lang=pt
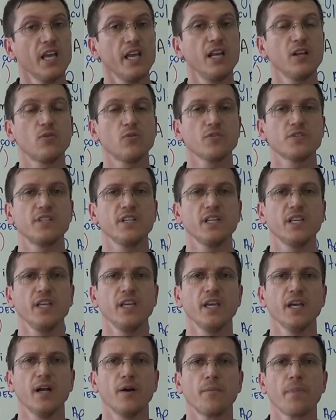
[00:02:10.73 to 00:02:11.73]
ele
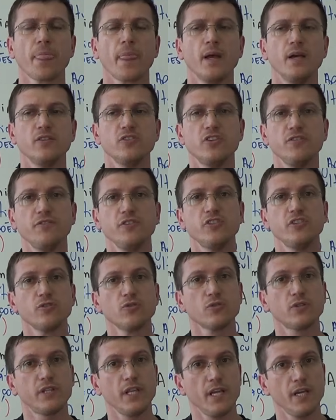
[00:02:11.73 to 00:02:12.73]
conseguia
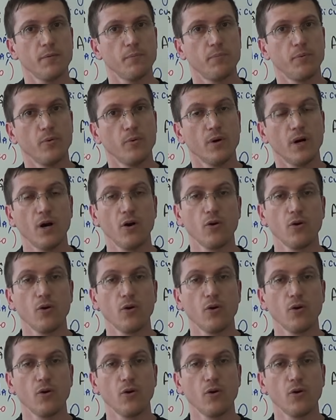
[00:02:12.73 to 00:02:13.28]
dividir o tempo